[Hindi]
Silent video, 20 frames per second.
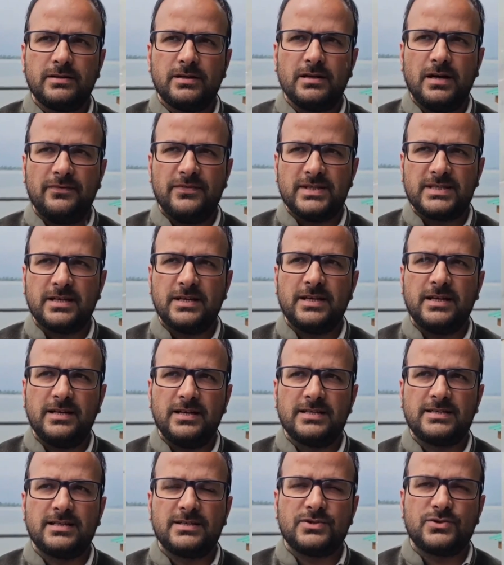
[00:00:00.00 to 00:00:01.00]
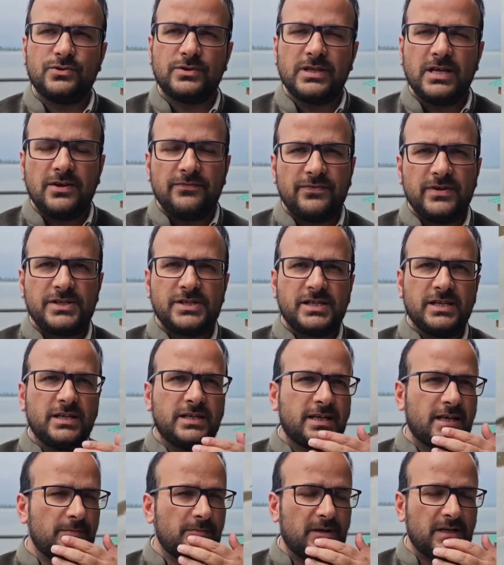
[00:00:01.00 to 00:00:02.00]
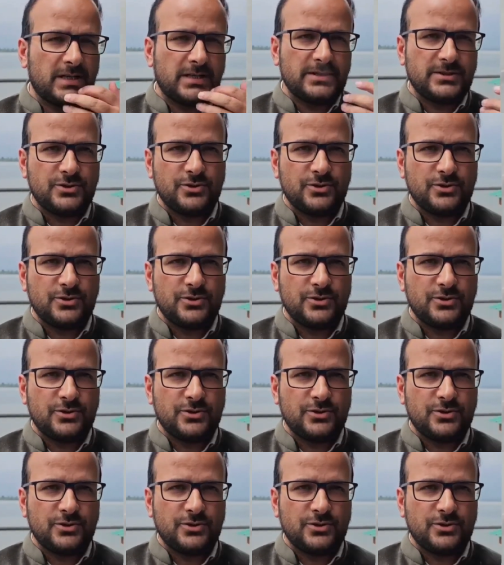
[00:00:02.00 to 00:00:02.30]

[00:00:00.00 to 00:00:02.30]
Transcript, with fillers: काफ़ी सारे रीजंस होते हैं फ़िश किल के बट